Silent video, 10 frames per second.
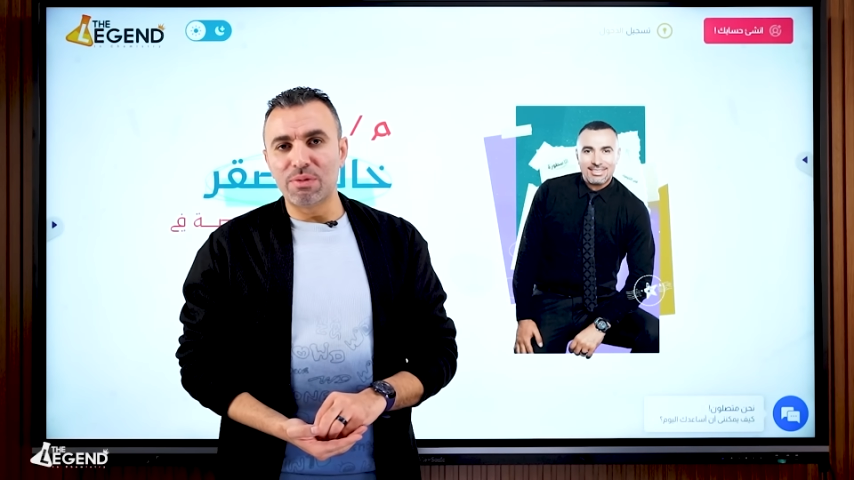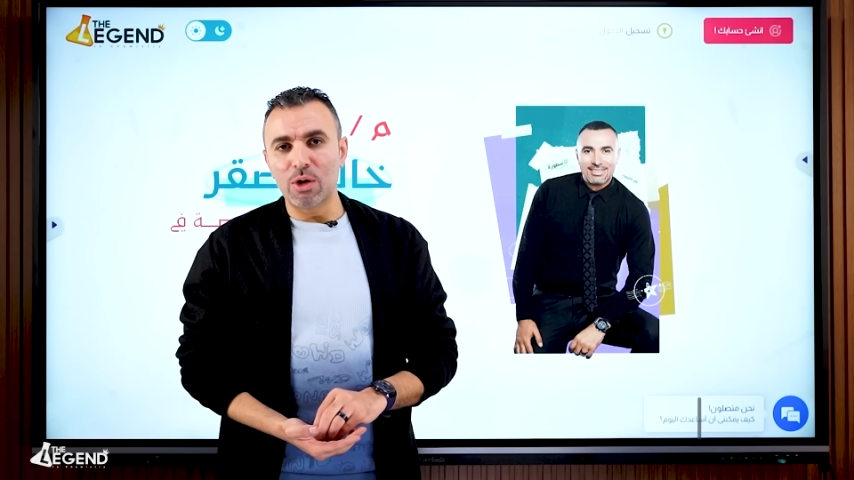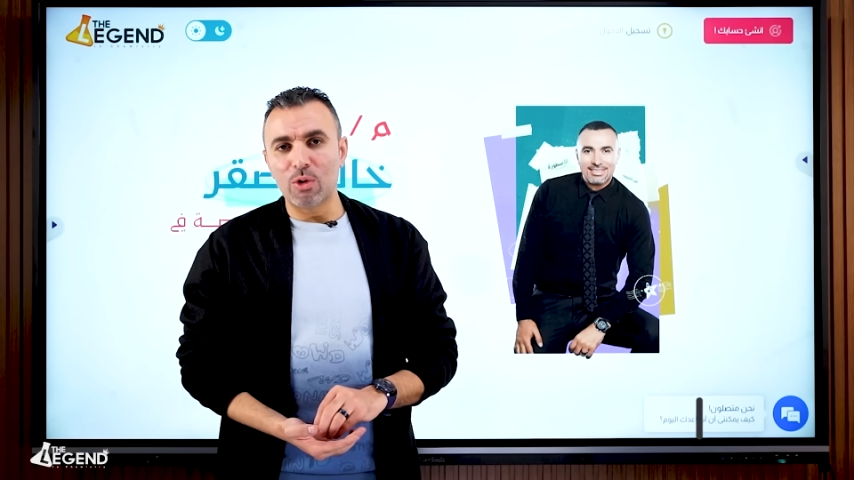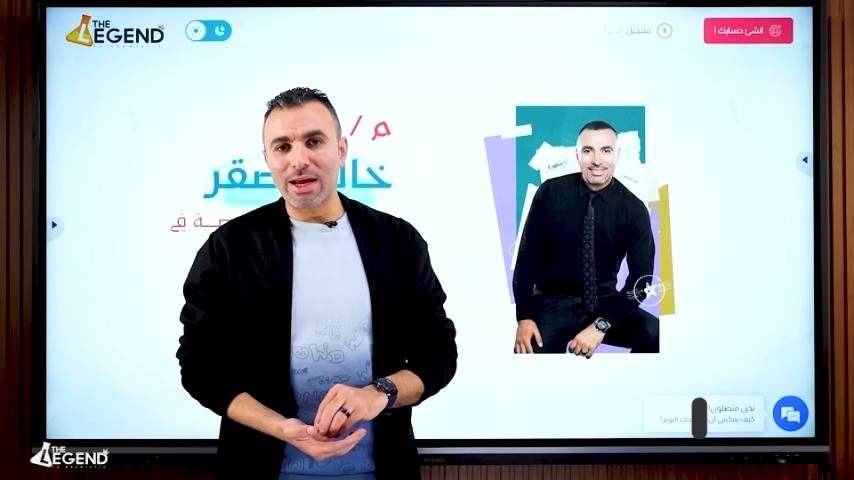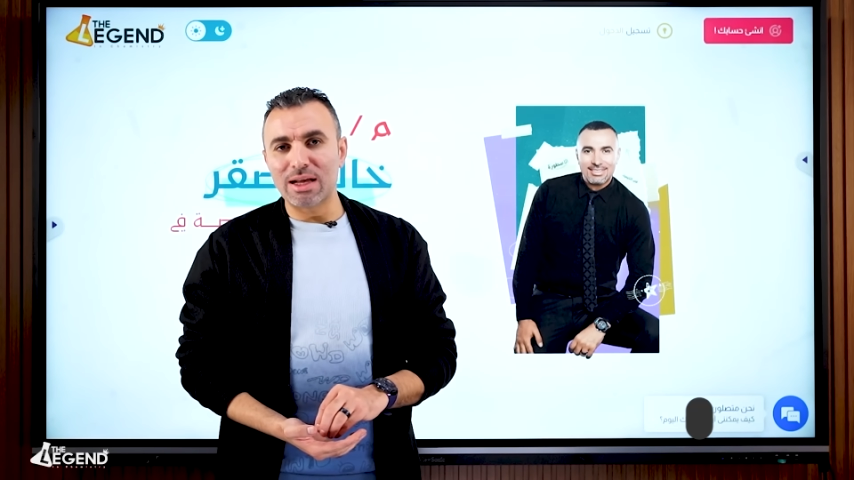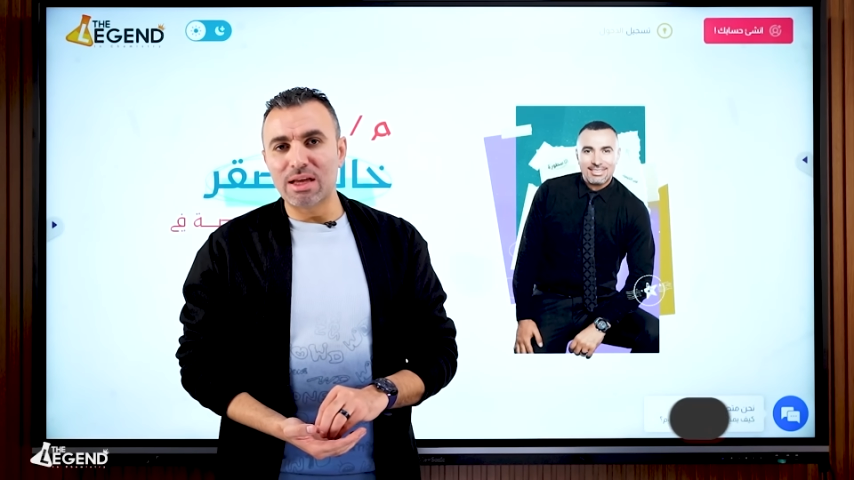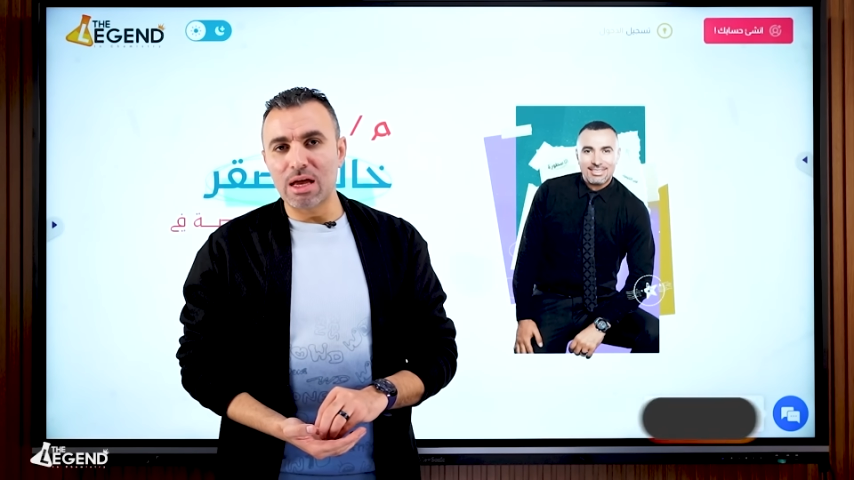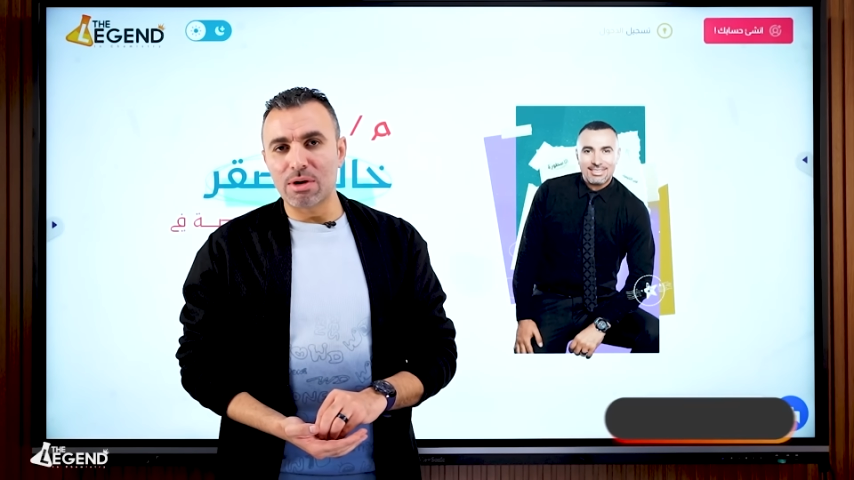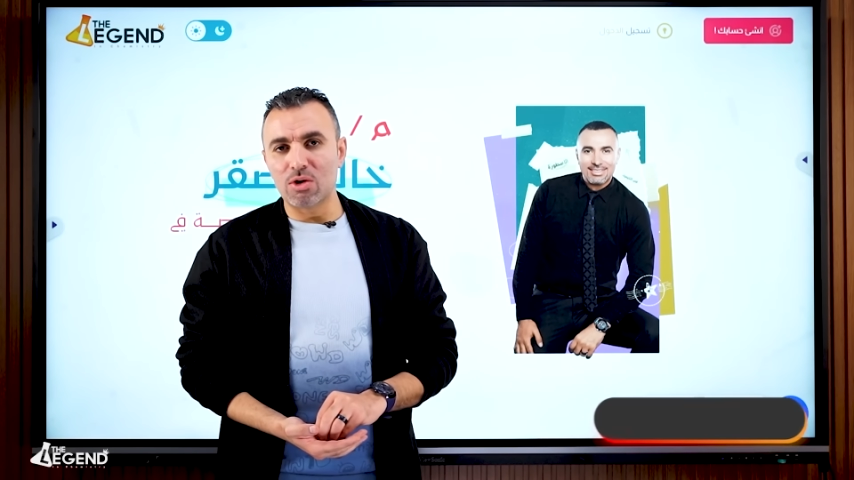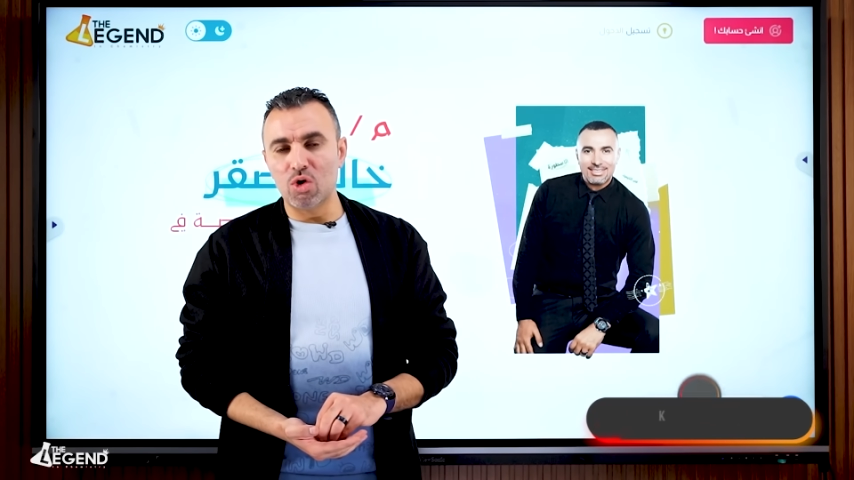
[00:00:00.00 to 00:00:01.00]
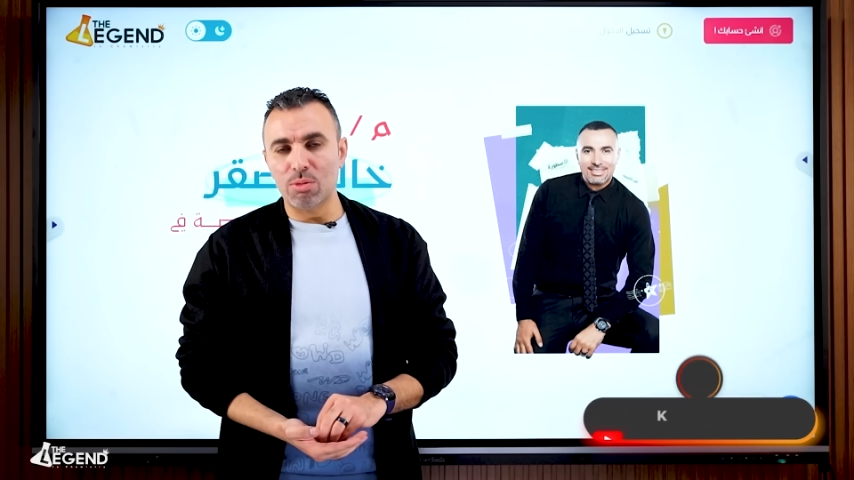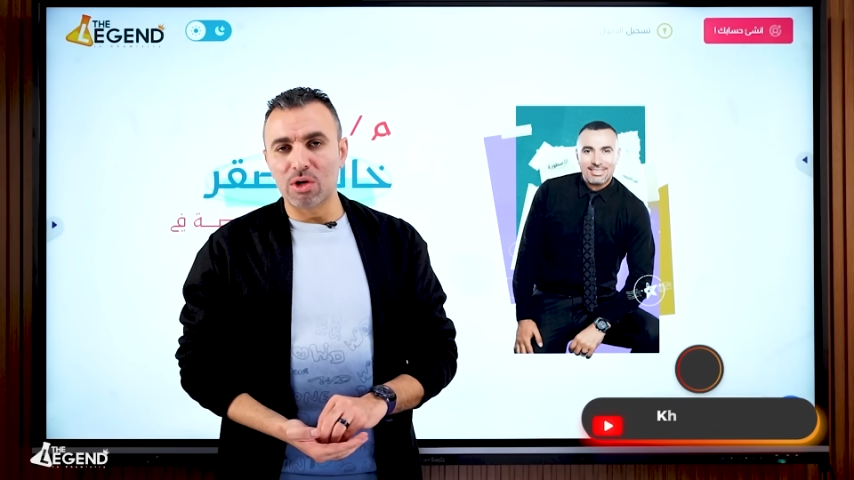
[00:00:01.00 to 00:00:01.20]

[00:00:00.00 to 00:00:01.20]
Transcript: بنواجه دايما نوع